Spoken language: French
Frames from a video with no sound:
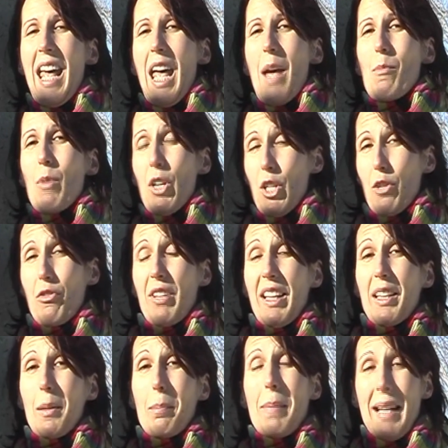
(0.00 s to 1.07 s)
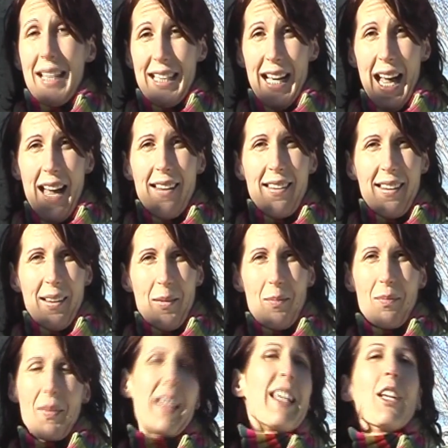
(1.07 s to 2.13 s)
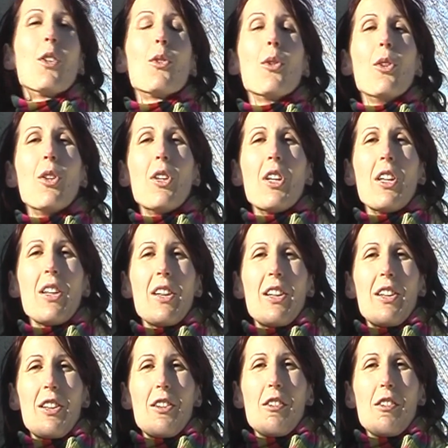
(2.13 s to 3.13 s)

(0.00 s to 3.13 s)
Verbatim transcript: Moi, je viens de Belgrade, qui est une euh,